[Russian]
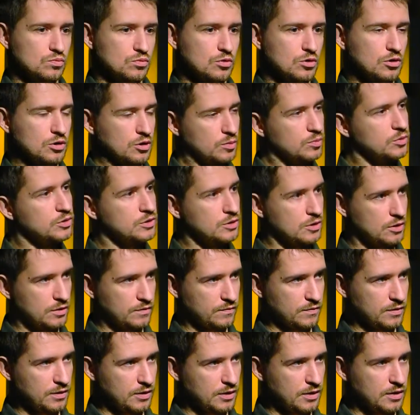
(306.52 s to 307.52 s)

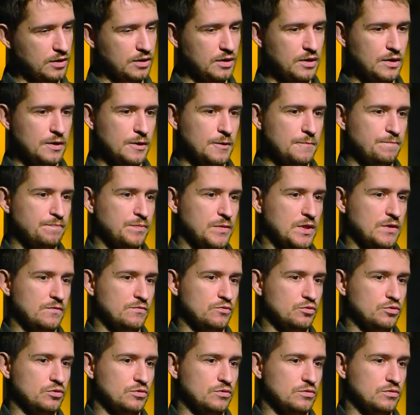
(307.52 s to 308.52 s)
командировали.
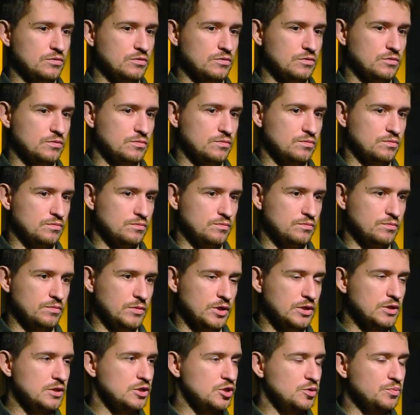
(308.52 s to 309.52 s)
Вот. Э,
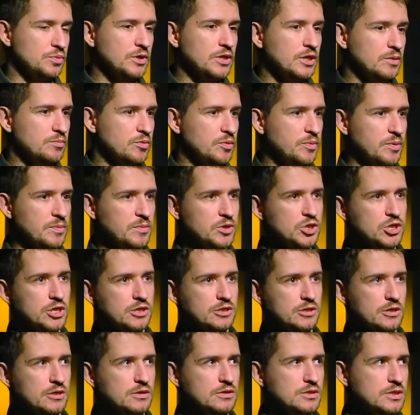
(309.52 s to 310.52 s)
этот чемпионат был
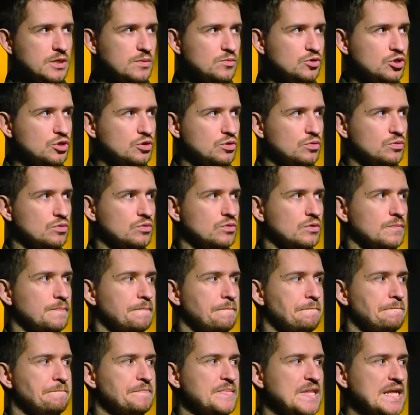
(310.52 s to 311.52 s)
примечателен тем, что
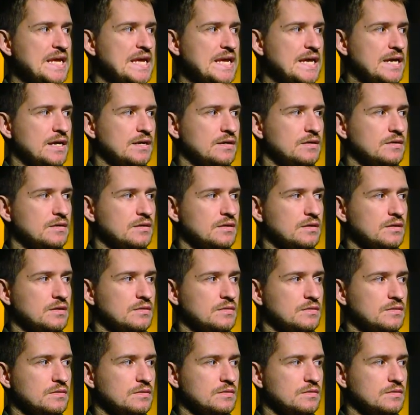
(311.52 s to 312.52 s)
э,
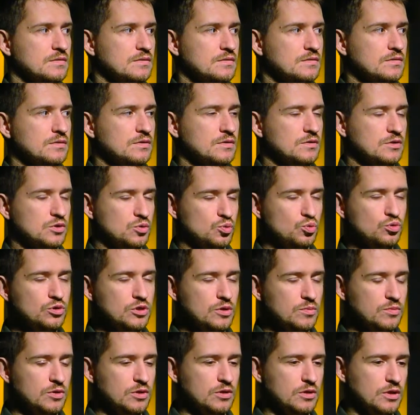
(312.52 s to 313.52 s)

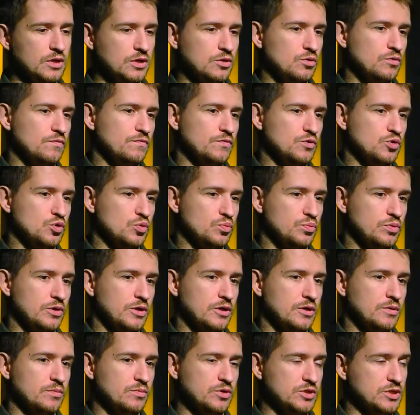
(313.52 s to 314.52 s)
судьями на нем
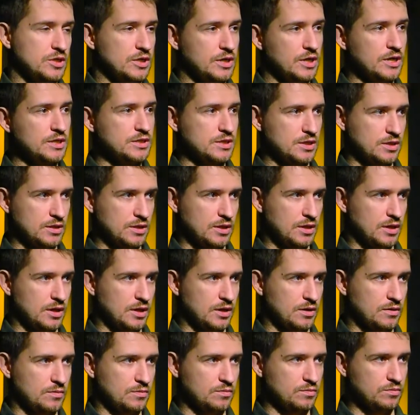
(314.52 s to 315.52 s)
выступали мастера из
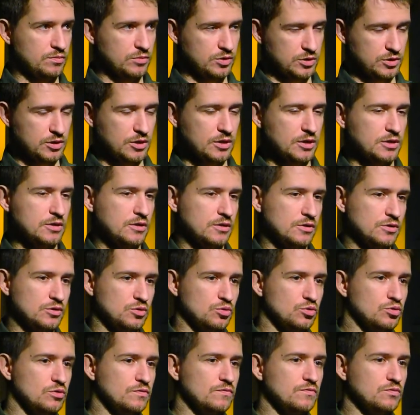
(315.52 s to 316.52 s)
Китая, мастера
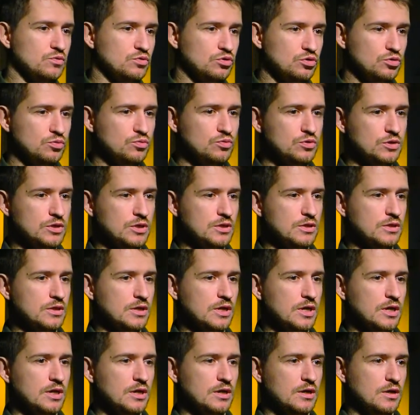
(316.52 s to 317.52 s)
традиционного ушу из
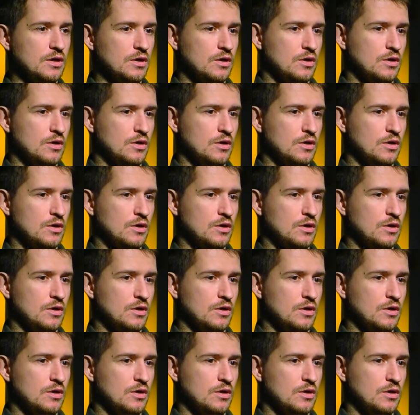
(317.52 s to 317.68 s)
Китая.